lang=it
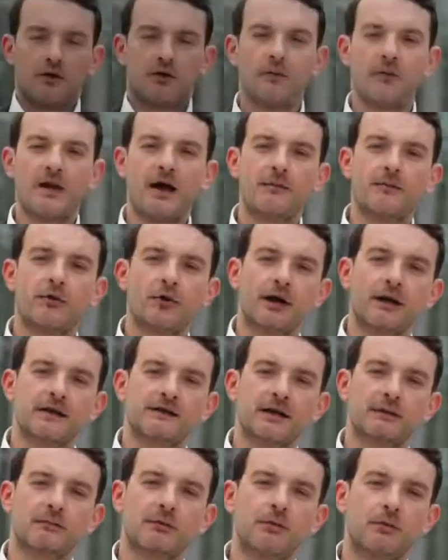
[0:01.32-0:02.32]
Come Aboca
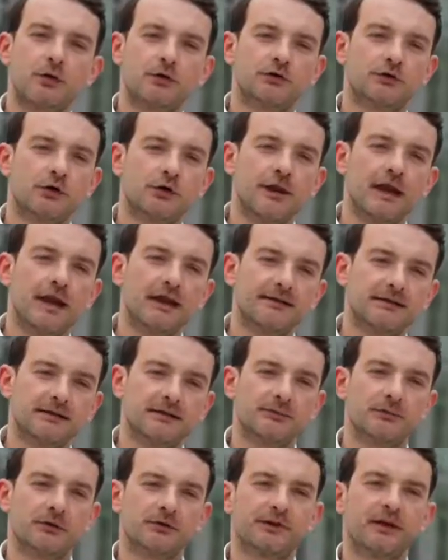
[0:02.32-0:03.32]
siamo molto lieti
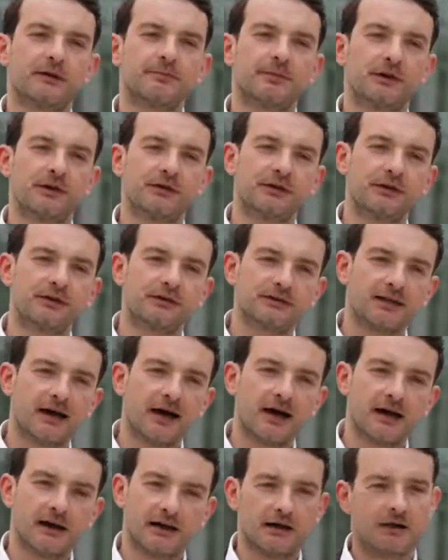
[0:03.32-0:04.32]
di poter
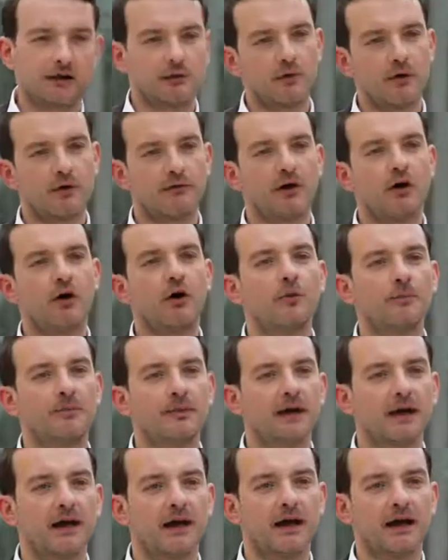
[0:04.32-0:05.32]
presentare la nuova
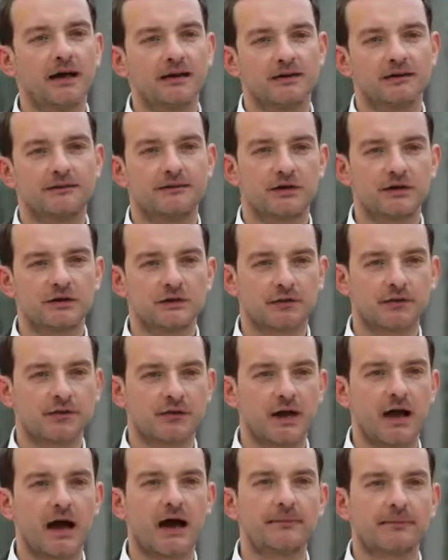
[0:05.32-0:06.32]
opera di Frisiof
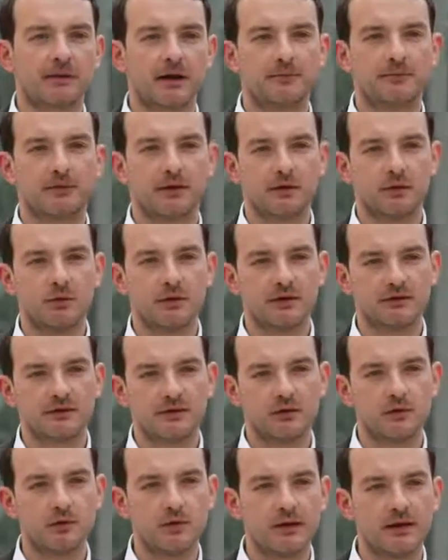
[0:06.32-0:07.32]
Capa e Pierluigi
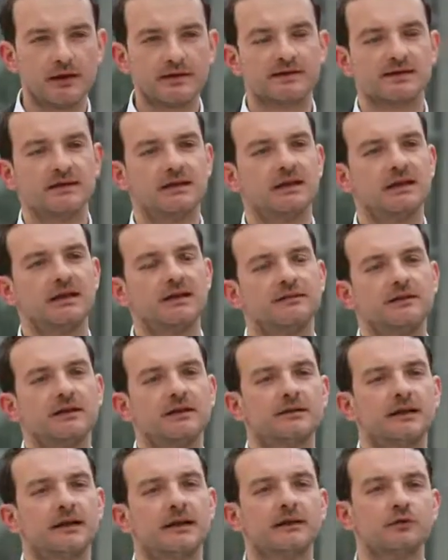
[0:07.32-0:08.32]
Luisi,
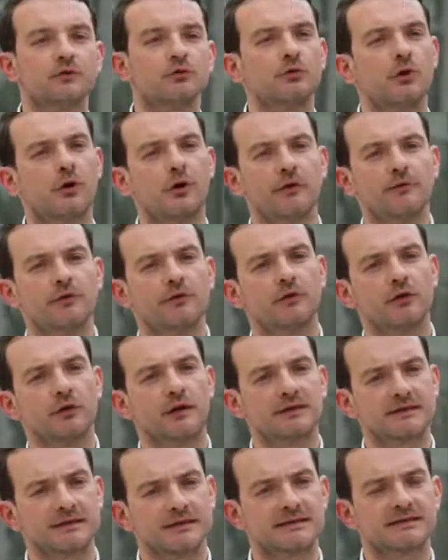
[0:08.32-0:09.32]
Vita e Natura, una
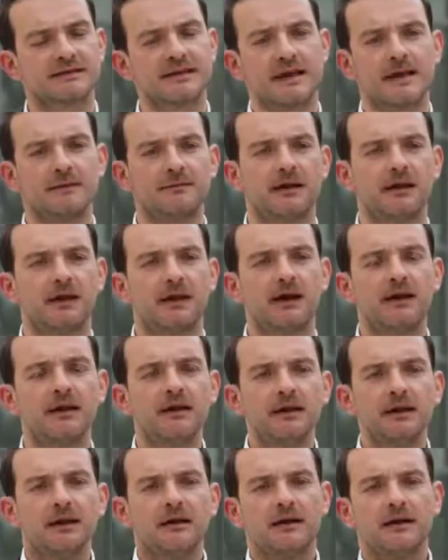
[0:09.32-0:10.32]
visione sistemica,
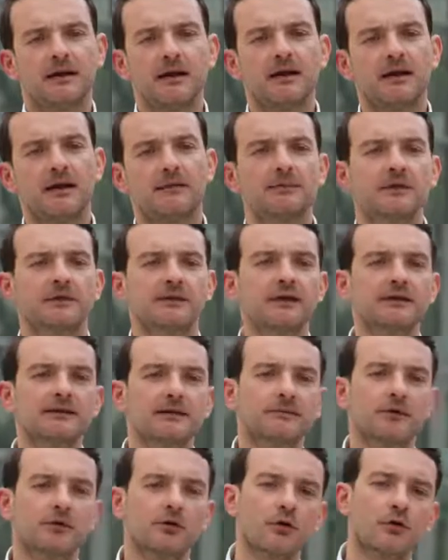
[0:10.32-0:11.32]
e che rappresenta
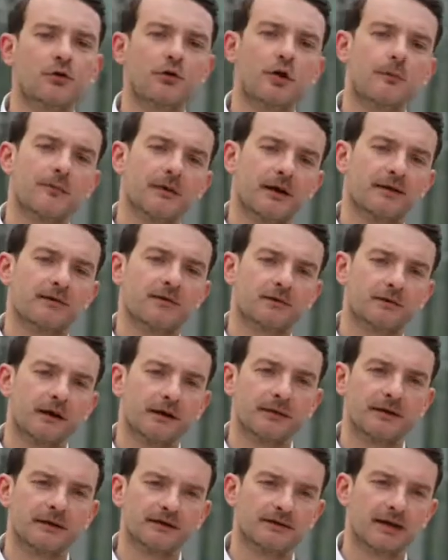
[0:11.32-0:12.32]
per noi un'opera
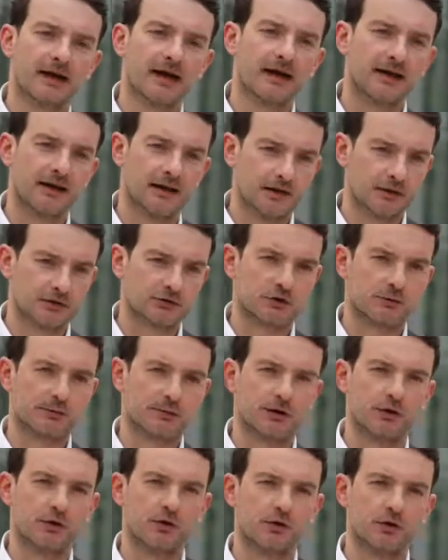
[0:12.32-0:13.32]
fondamentale nel nostro
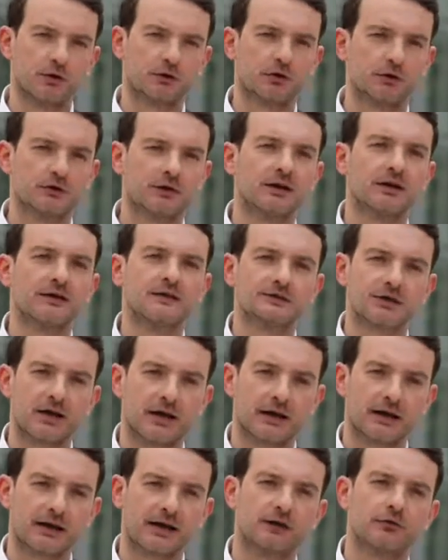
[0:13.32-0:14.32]
percorso di
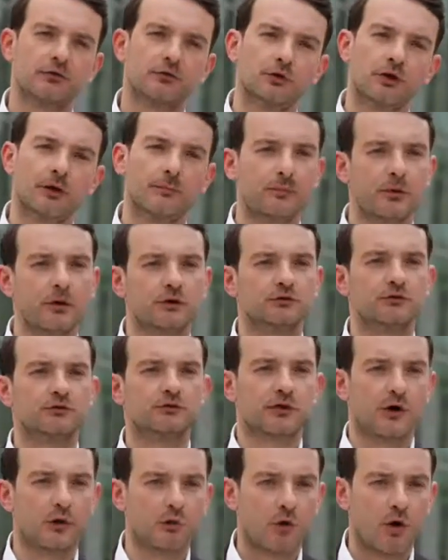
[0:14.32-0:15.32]
ricerca sul rapporto
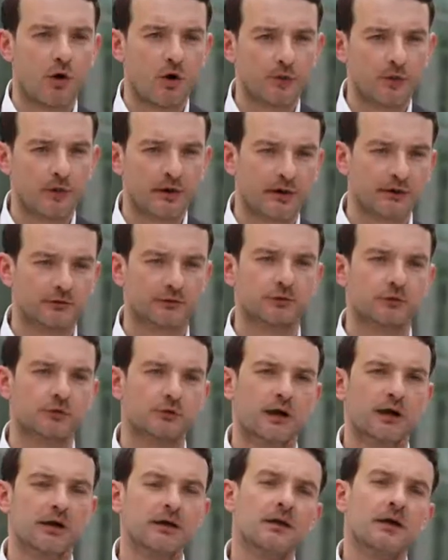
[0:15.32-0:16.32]
tra uomo e
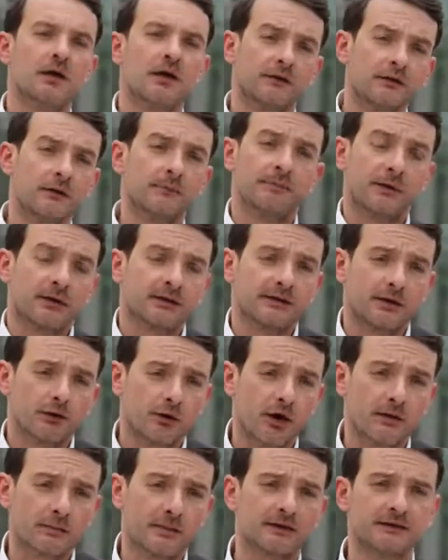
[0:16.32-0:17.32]
natura. Siamo
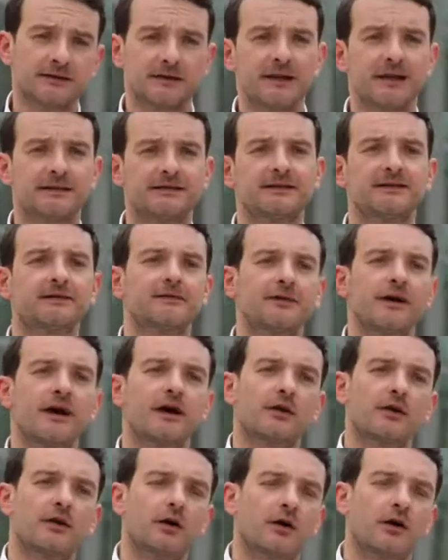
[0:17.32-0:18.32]
particolarmente lieti di
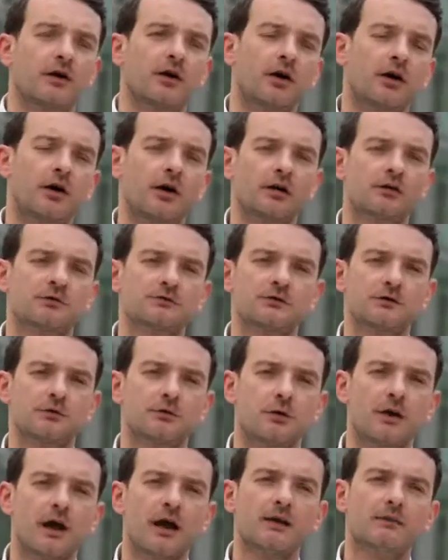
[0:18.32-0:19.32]
farlo oggi
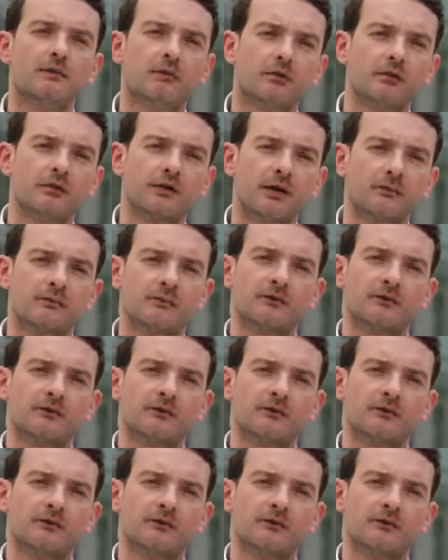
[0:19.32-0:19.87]
qui al Museo, al